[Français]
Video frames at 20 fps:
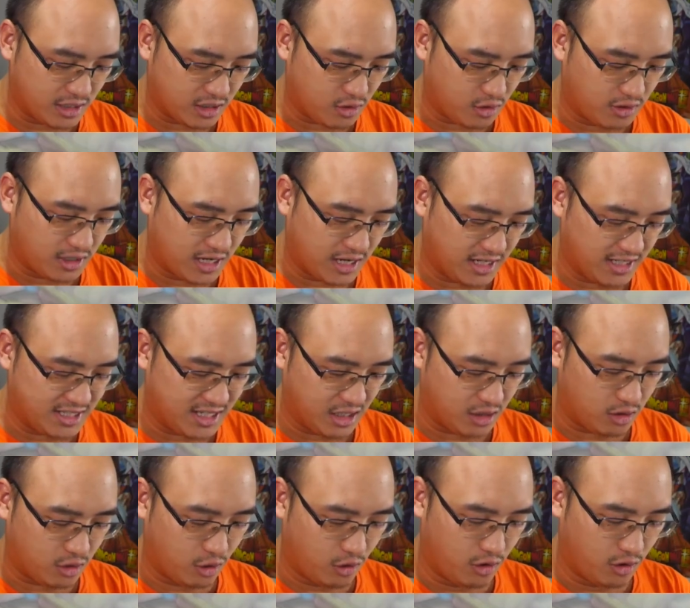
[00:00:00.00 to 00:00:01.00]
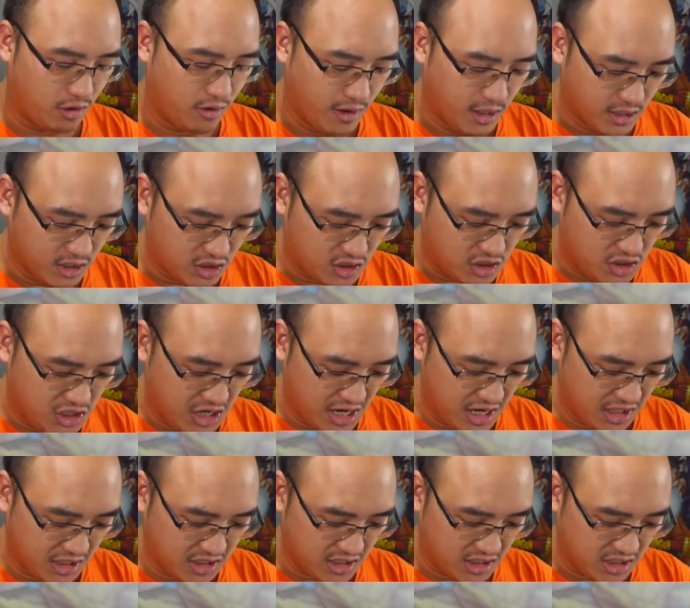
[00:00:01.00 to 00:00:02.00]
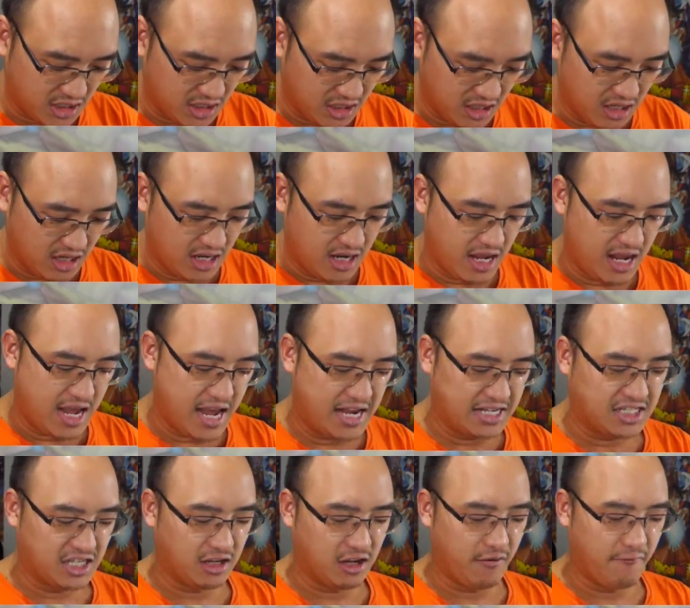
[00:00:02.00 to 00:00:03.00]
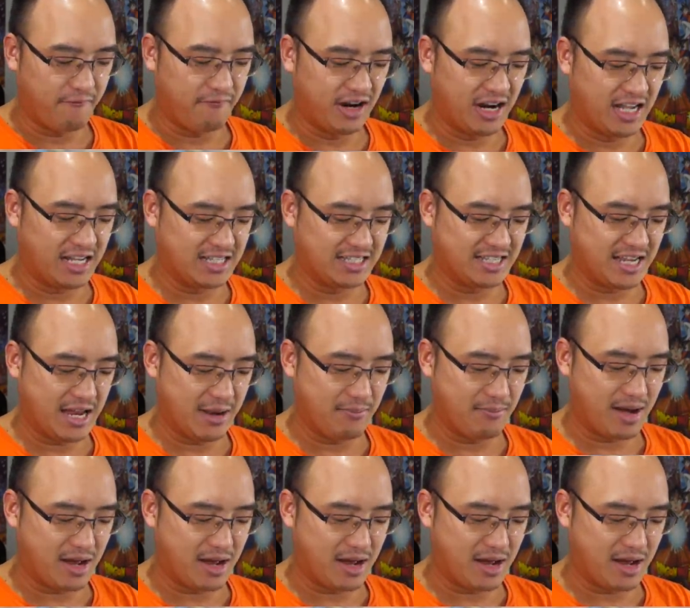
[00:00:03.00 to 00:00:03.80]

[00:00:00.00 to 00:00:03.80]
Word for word: qu'est-ce qu'on a ici? To Jinx, ainsi que Vélizienne